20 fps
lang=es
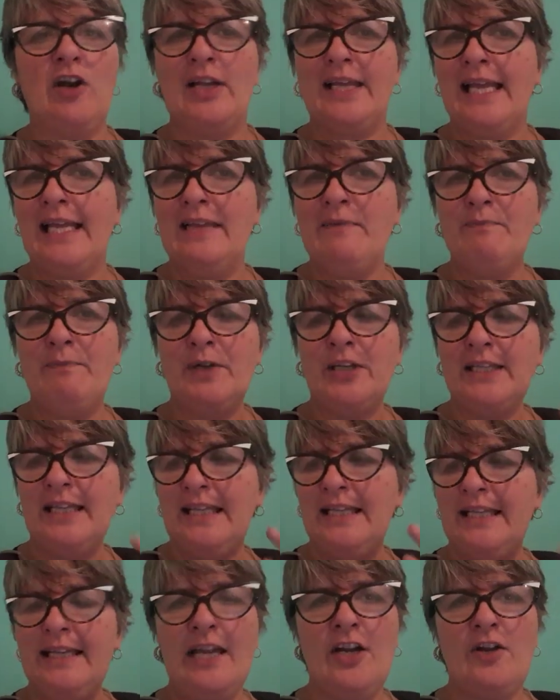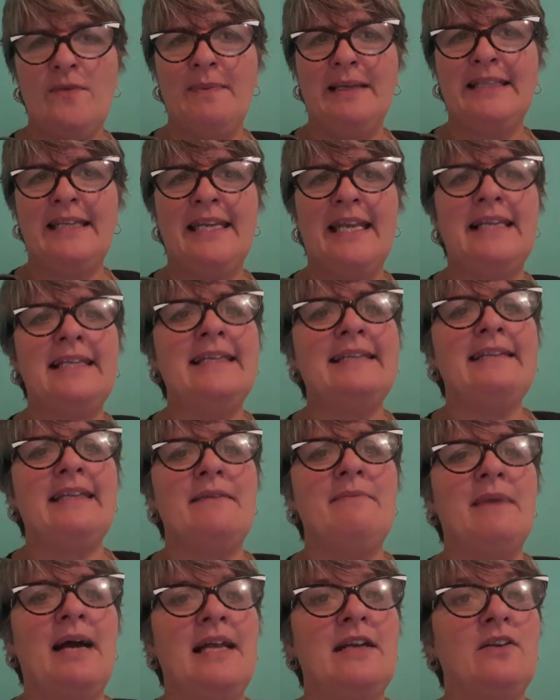el que le importa el dinero es materialista
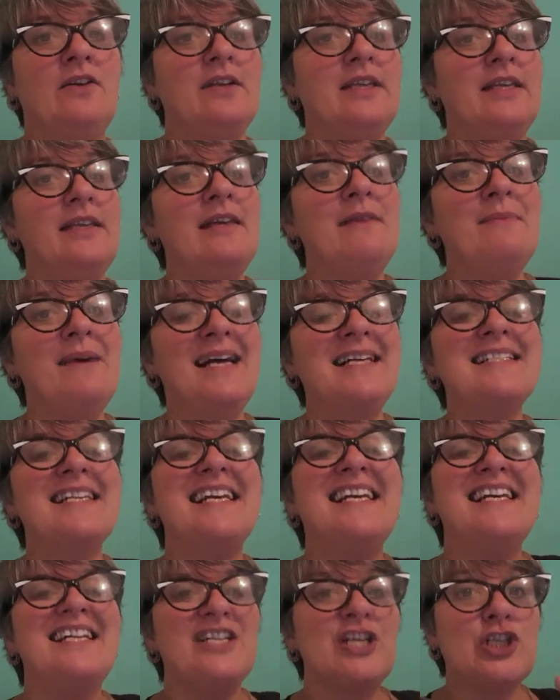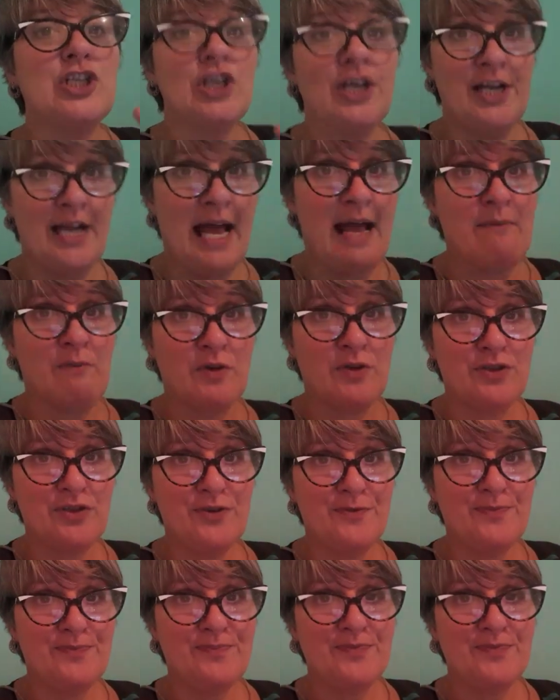y malo y demás, sonamos.